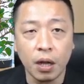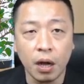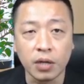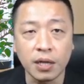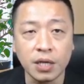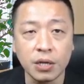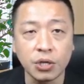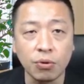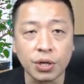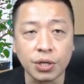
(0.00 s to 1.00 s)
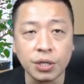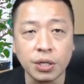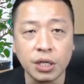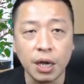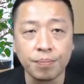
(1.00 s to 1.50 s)
好，但是今天收个十
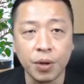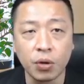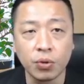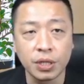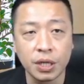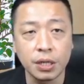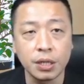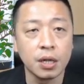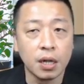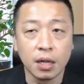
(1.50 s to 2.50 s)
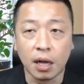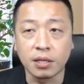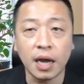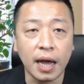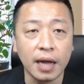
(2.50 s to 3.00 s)
字线没有问题。然后
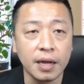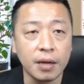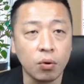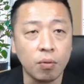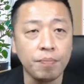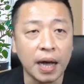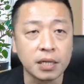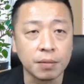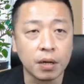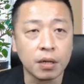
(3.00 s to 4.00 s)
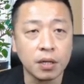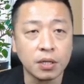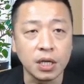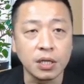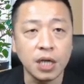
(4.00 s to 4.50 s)
再来呢，我们把什么
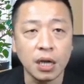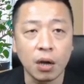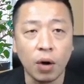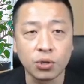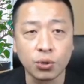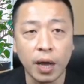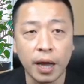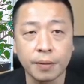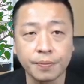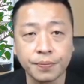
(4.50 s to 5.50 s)
颈线也画出来，